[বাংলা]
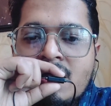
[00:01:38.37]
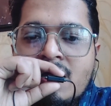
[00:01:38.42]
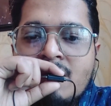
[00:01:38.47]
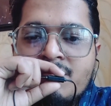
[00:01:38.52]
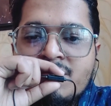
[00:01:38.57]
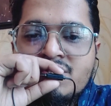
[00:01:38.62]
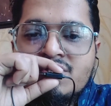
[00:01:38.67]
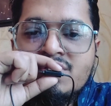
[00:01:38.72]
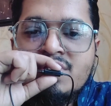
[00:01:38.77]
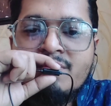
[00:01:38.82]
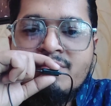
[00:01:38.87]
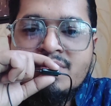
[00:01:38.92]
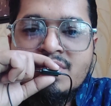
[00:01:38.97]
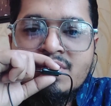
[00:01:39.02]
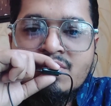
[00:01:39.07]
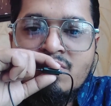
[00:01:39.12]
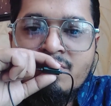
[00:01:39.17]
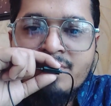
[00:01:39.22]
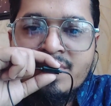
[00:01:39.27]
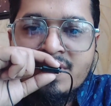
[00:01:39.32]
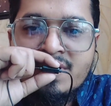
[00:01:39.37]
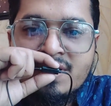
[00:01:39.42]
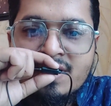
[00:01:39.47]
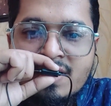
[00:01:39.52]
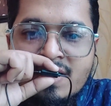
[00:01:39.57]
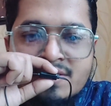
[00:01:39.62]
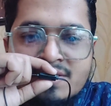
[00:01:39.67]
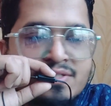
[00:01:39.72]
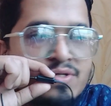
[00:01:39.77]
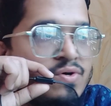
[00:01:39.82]
আপনি যদি আমাদের কোম্পানিতে
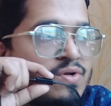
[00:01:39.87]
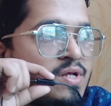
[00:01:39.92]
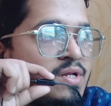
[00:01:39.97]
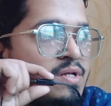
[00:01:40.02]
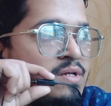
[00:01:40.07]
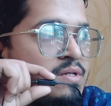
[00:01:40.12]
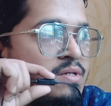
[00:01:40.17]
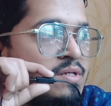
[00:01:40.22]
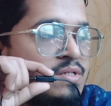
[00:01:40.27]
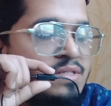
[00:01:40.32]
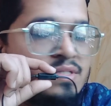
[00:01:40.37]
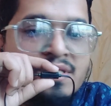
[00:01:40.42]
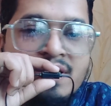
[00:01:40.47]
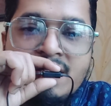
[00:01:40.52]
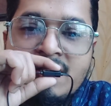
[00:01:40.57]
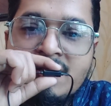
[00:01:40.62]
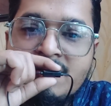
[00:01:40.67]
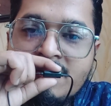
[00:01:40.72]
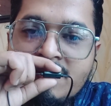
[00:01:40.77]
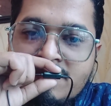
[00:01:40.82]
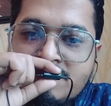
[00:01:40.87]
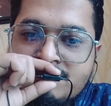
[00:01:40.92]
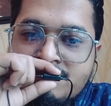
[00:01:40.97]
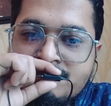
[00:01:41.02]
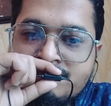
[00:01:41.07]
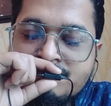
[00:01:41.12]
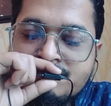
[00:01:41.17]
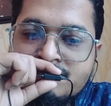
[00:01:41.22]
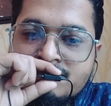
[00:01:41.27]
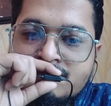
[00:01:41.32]
কাজ করেন দিনে
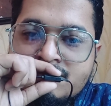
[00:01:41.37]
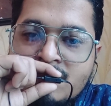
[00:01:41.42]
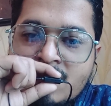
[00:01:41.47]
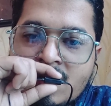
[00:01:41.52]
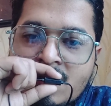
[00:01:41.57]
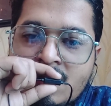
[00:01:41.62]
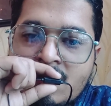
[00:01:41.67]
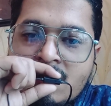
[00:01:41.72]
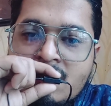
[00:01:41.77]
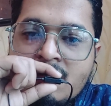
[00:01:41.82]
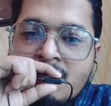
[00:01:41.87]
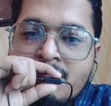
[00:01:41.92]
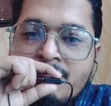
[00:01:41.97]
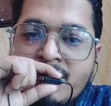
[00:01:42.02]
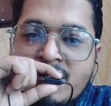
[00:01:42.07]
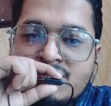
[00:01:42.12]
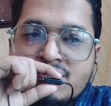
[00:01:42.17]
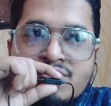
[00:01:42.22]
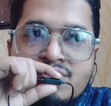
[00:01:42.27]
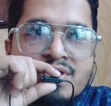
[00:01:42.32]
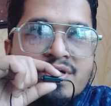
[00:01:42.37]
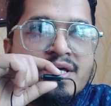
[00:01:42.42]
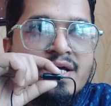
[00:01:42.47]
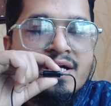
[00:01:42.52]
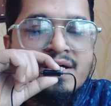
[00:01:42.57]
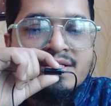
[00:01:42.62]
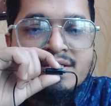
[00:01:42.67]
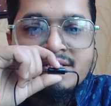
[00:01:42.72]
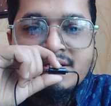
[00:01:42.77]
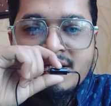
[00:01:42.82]
পাঁচশো থেকে এক
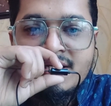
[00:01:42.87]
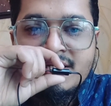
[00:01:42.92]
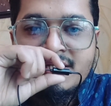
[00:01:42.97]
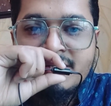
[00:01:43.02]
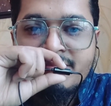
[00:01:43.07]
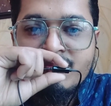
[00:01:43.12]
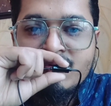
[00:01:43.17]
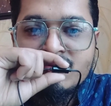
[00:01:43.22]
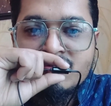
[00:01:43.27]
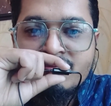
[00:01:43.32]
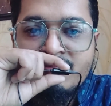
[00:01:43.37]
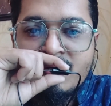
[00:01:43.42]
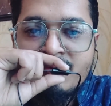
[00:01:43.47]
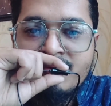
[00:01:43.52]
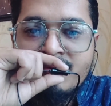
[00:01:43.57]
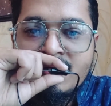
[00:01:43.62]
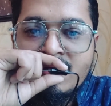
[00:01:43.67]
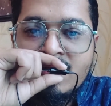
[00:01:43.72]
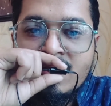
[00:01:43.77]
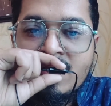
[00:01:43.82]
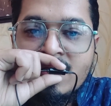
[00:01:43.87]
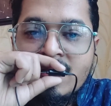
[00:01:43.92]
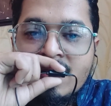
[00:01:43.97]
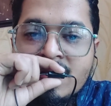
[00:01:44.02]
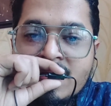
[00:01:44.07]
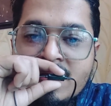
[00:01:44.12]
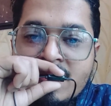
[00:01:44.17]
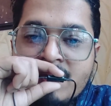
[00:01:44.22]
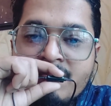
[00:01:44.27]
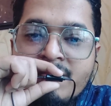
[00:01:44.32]
হাজার টাকা ইনকাম করতে পারবেন
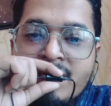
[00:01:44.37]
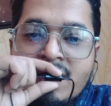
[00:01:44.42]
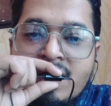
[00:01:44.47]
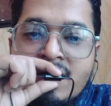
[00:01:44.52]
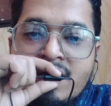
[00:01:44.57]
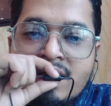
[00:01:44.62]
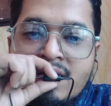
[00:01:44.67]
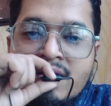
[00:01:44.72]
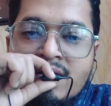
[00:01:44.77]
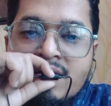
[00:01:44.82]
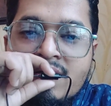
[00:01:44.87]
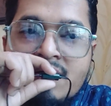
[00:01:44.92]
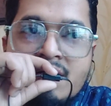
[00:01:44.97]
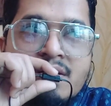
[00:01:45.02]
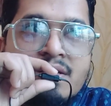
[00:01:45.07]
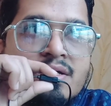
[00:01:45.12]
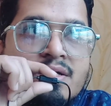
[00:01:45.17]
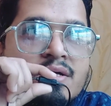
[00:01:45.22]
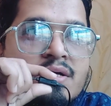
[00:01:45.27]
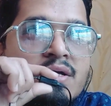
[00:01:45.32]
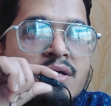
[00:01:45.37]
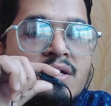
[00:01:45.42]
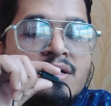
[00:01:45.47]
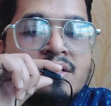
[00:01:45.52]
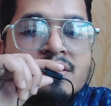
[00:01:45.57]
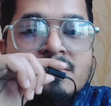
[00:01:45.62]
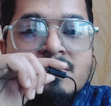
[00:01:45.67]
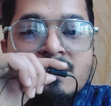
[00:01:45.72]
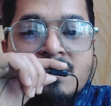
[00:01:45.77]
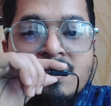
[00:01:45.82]
কিংবা
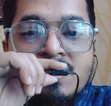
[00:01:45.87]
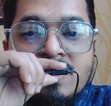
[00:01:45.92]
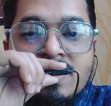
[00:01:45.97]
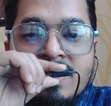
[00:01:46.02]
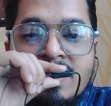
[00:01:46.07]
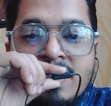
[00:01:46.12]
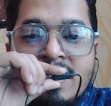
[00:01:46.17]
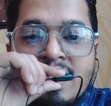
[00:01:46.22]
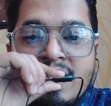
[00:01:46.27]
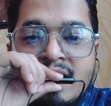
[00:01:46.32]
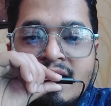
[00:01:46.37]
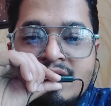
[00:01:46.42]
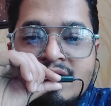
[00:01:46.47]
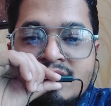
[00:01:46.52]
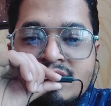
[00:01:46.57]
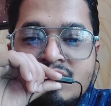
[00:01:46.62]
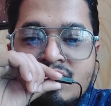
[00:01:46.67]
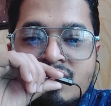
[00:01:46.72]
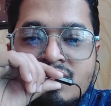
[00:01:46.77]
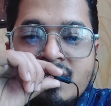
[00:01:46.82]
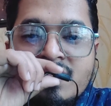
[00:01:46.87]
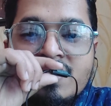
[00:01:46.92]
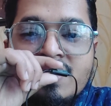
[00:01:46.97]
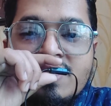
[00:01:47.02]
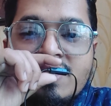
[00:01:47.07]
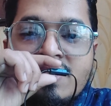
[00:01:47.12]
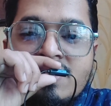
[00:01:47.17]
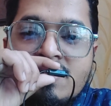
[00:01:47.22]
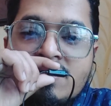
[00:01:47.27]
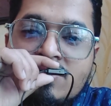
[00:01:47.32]
দিনে একশো থেকে
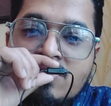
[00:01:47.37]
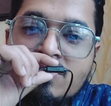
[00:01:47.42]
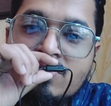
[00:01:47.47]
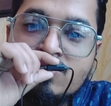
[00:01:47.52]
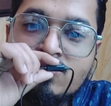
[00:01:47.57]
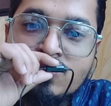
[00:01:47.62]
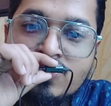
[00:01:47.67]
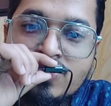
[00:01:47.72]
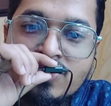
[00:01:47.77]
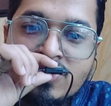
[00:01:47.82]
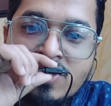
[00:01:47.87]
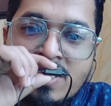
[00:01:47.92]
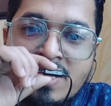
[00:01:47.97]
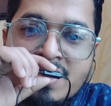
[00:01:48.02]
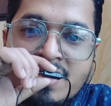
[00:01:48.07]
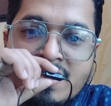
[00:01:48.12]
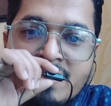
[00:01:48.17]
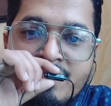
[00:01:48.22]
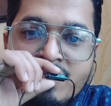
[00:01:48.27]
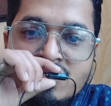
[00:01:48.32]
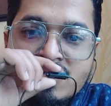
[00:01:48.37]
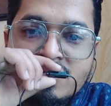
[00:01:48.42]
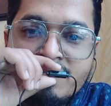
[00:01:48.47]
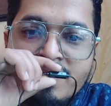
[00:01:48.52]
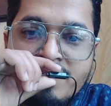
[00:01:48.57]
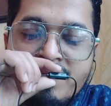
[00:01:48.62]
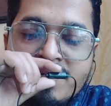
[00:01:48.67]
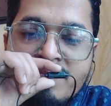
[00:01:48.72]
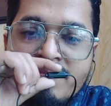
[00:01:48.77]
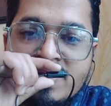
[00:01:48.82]
দুশো ডলার ইনকাম করতে
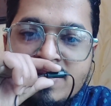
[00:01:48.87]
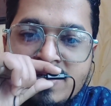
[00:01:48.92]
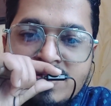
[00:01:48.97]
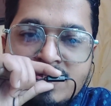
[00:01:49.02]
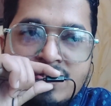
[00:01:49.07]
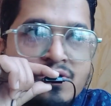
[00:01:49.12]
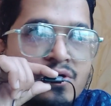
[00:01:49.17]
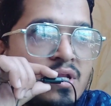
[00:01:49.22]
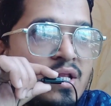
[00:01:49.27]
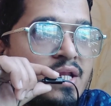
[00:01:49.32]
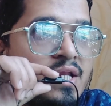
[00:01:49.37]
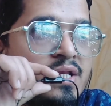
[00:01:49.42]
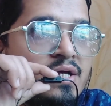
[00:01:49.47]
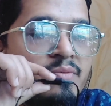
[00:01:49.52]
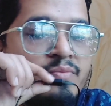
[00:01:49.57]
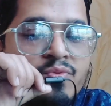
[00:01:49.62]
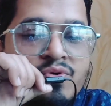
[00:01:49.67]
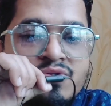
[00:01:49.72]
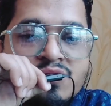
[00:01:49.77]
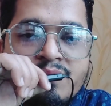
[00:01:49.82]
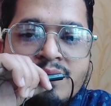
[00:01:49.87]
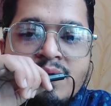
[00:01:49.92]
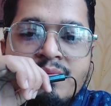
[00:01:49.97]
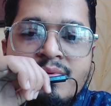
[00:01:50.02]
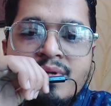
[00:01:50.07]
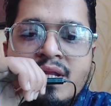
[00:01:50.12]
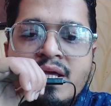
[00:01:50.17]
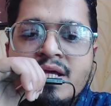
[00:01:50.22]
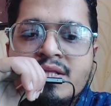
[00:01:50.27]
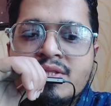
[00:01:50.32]
পারবেন বা তিনশো ডলার ইনকাম করতে
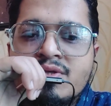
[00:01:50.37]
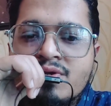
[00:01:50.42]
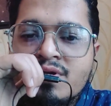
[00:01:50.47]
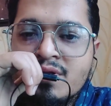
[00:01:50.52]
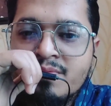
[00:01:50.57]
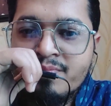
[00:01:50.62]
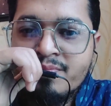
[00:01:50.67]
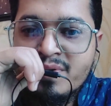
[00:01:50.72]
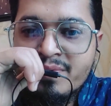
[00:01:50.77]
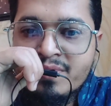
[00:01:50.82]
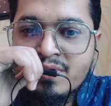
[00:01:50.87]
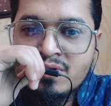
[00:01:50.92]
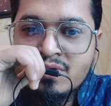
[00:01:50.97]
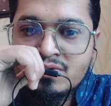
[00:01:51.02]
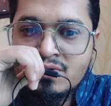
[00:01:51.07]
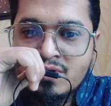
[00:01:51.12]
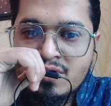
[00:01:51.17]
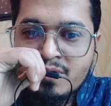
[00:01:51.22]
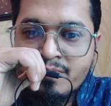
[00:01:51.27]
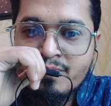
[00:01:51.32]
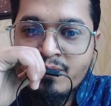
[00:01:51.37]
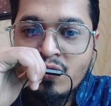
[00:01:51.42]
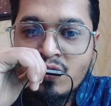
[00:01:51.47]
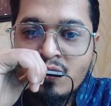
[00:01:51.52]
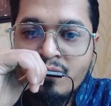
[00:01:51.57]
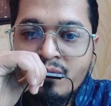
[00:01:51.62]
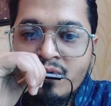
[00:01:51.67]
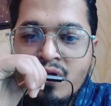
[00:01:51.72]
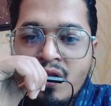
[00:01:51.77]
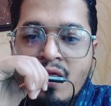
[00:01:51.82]
পারবেন এ ধরনের বিভিন্ন ধরনের
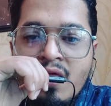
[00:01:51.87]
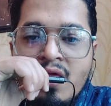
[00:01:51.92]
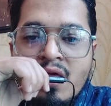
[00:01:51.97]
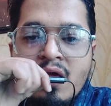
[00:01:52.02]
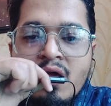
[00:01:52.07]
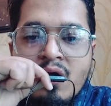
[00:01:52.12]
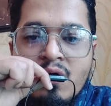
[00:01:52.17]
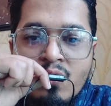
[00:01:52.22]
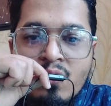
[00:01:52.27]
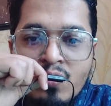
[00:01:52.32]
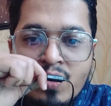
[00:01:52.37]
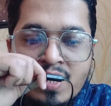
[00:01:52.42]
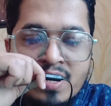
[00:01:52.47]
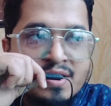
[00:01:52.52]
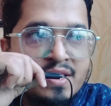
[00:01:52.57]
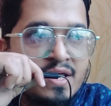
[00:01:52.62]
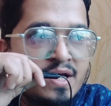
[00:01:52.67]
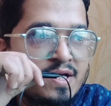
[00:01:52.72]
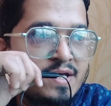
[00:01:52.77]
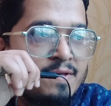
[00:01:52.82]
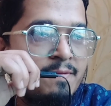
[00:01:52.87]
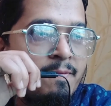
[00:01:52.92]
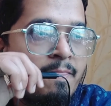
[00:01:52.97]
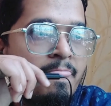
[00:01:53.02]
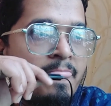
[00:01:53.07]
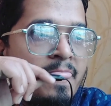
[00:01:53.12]
প্রলোভন ওখানে থাকে